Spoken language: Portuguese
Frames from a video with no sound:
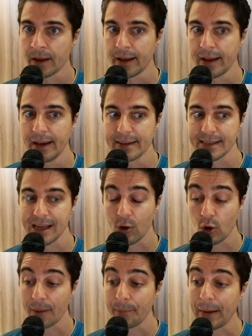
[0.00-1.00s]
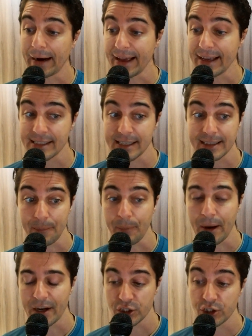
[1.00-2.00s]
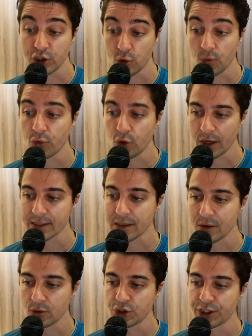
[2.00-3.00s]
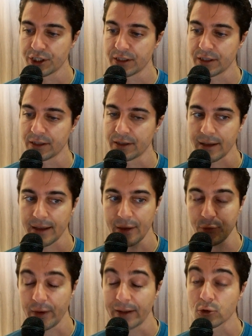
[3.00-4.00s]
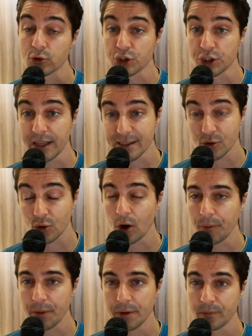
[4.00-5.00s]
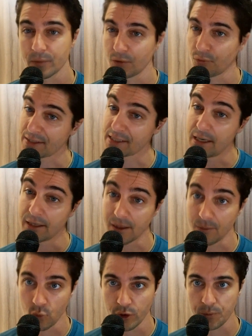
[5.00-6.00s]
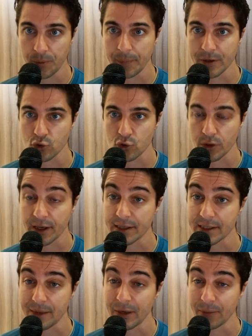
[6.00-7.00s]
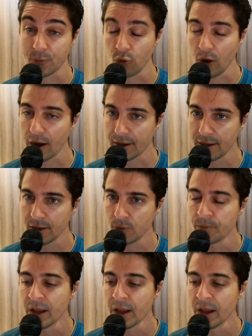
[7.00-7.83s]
eles agora aparecem na página de configuração de efeitos de desktop, facilita muito para a pessoa que quiser manipular aquilo.